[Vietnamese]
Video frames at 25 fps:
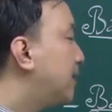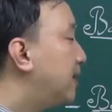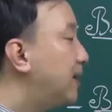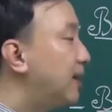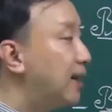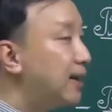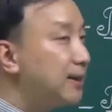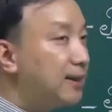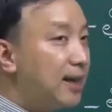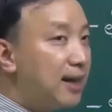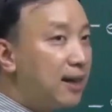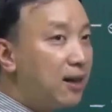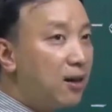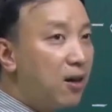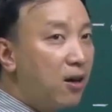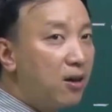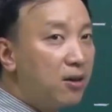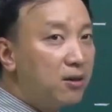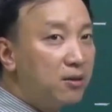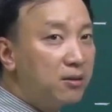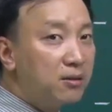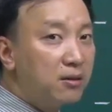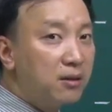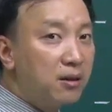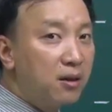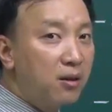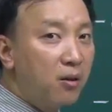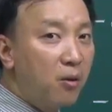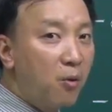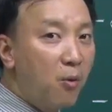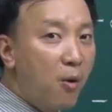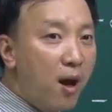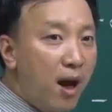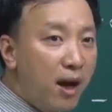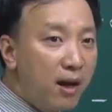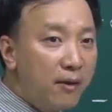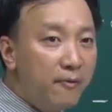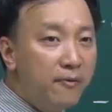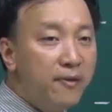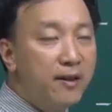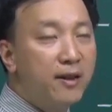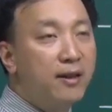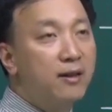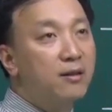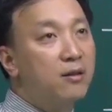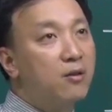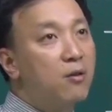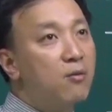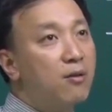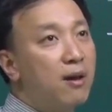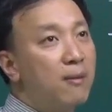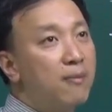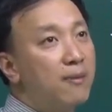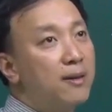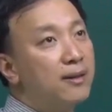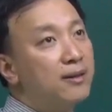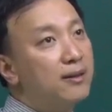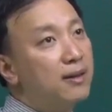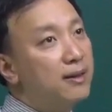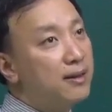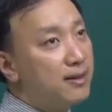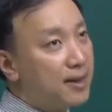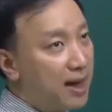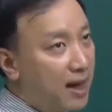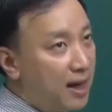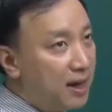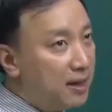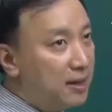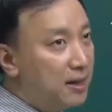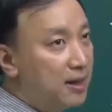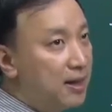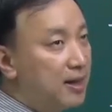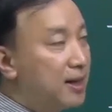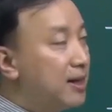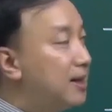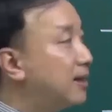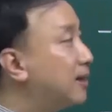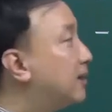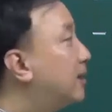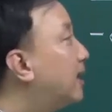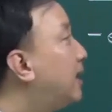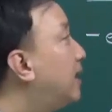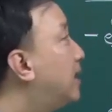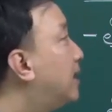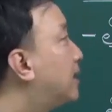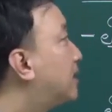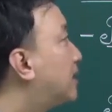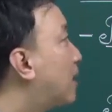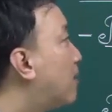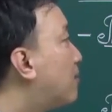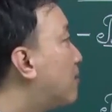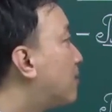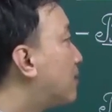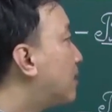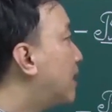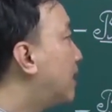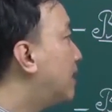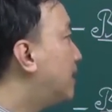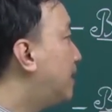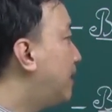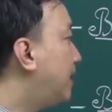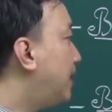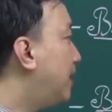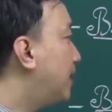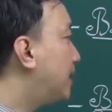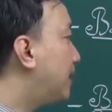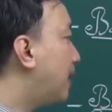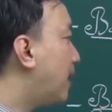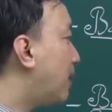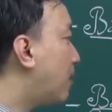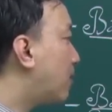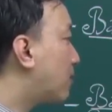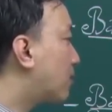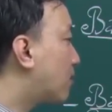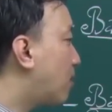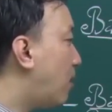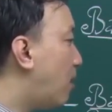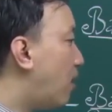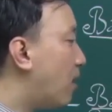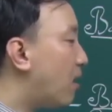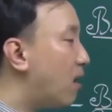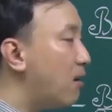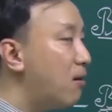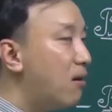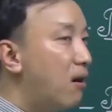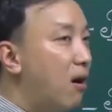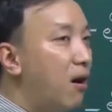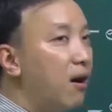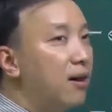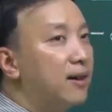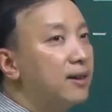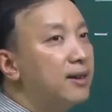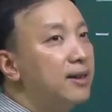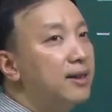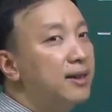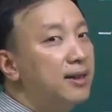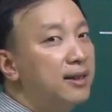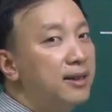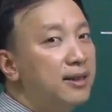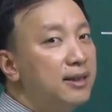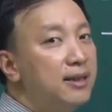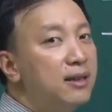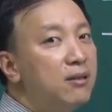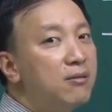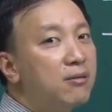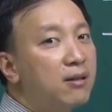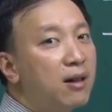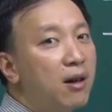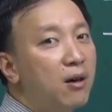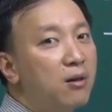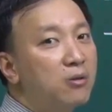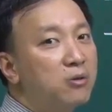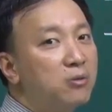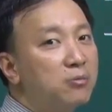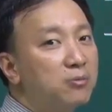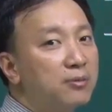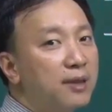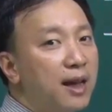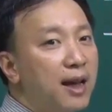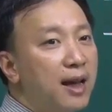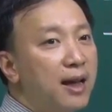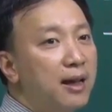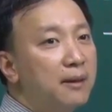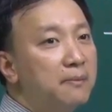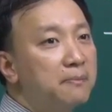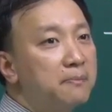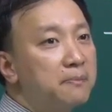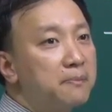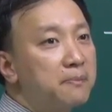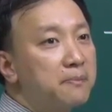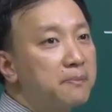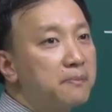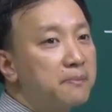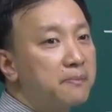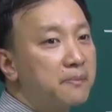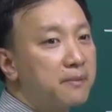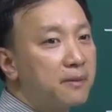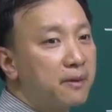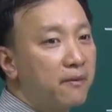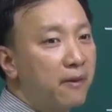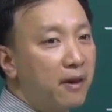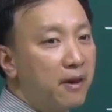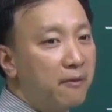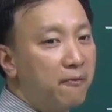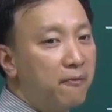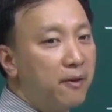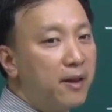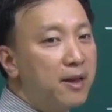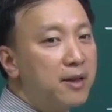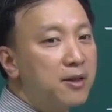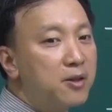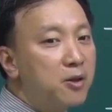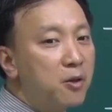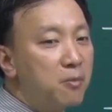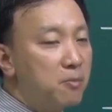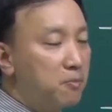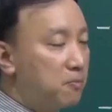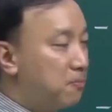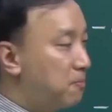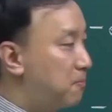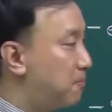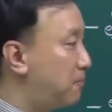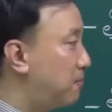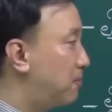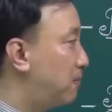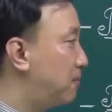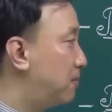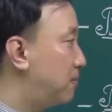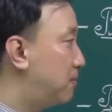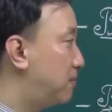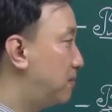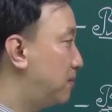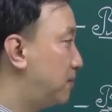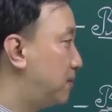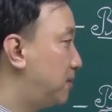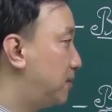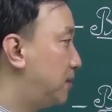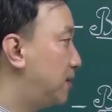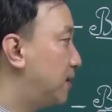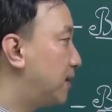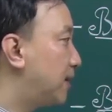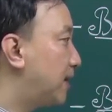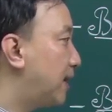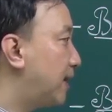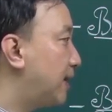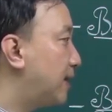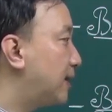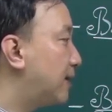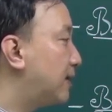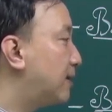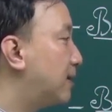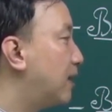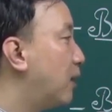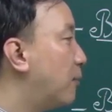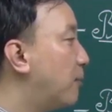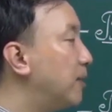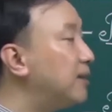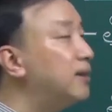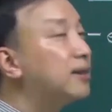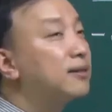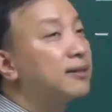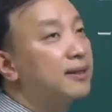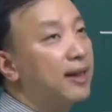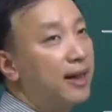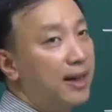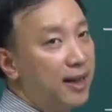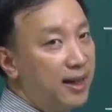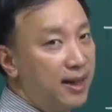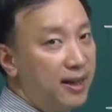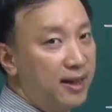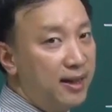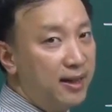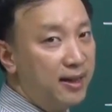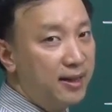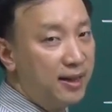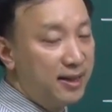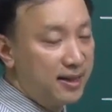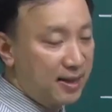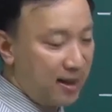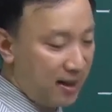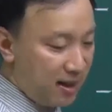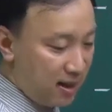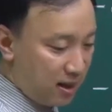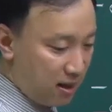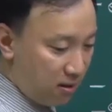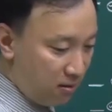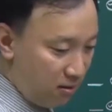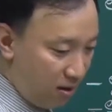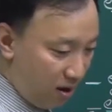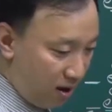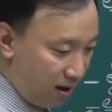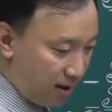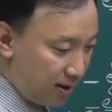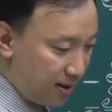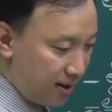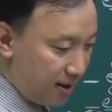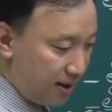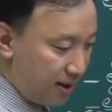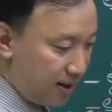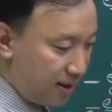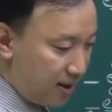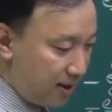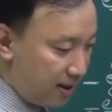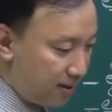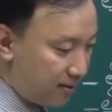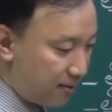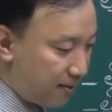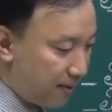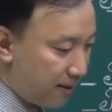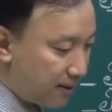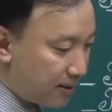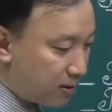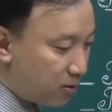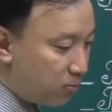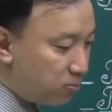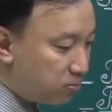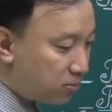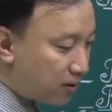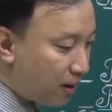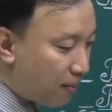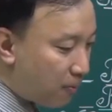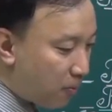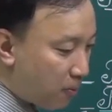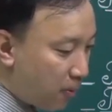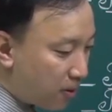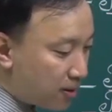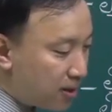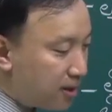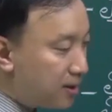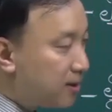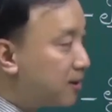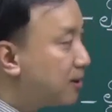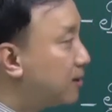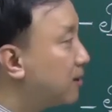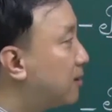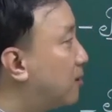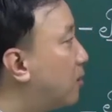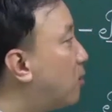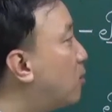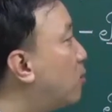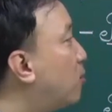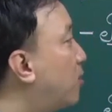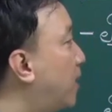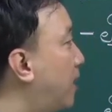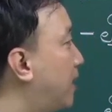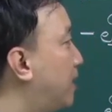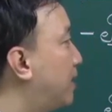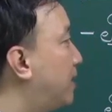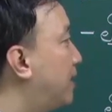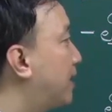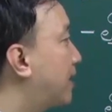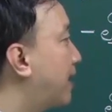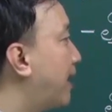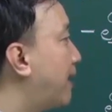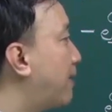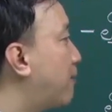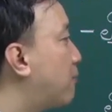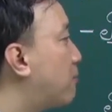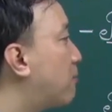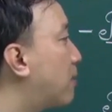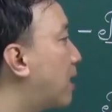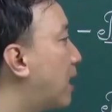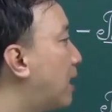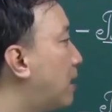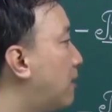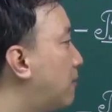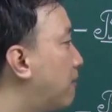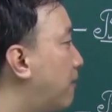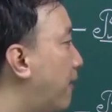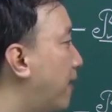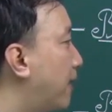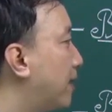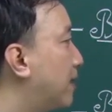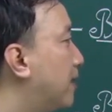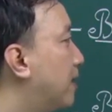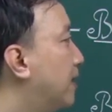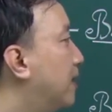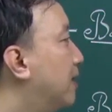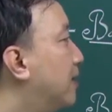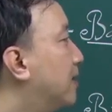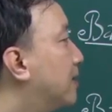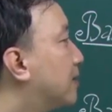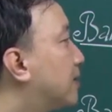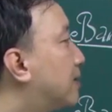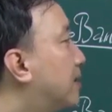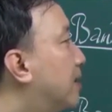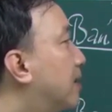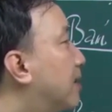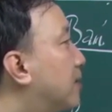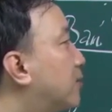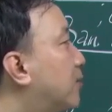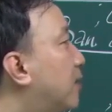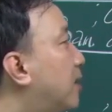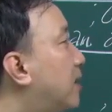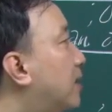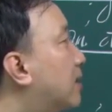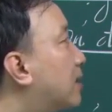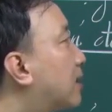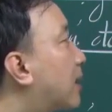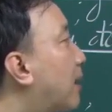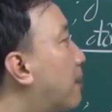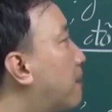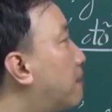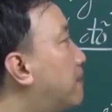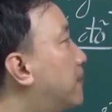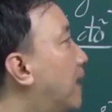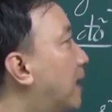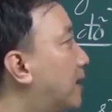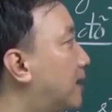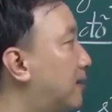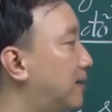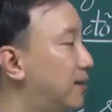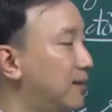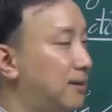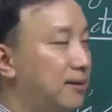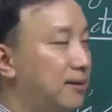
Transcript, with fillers: thì người ta còn ngoài việc cung cấp kiến thức ra thì trong đề thi người ta còn có câu hỏi yêu cầu chúng ta phải vận dụng những cái, cái hiểu biết thực tế để trả lời câu hỏi. Thế do vậy chúng trong quá trình ôn luyện thì các em cũng cần phải thường xuyên cập nhật